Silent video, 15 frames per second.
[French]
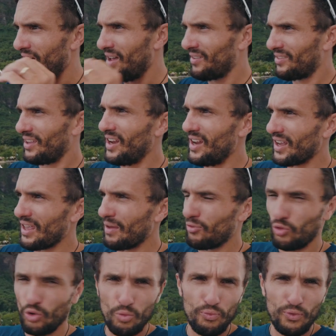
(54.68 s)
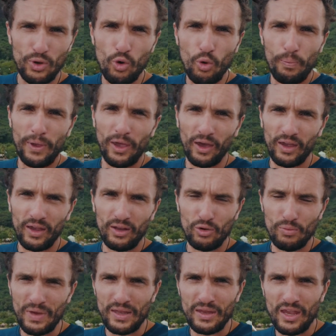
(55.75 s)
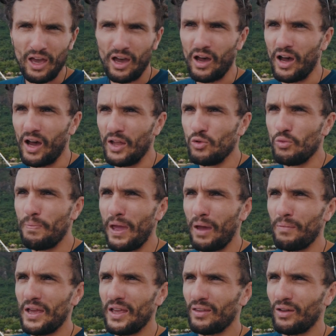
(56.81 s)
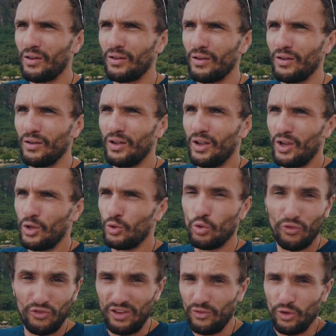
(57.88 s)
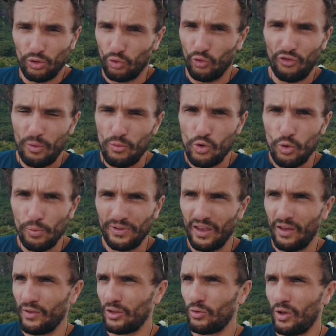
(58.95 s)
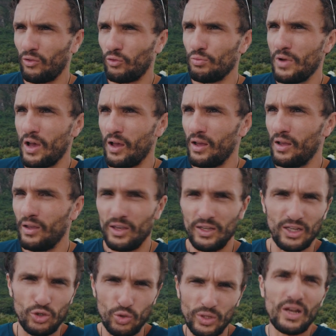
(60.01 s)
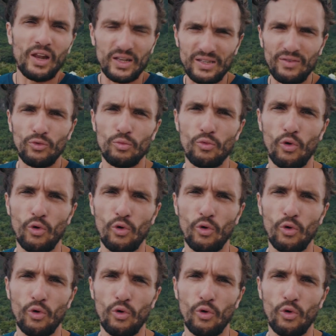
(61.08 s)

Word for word: installer la capsule puis l'opérer de manière à, nous permettre euh, de vivre dans ce fabuleux observatoire sous-marin et d'étudier le récif de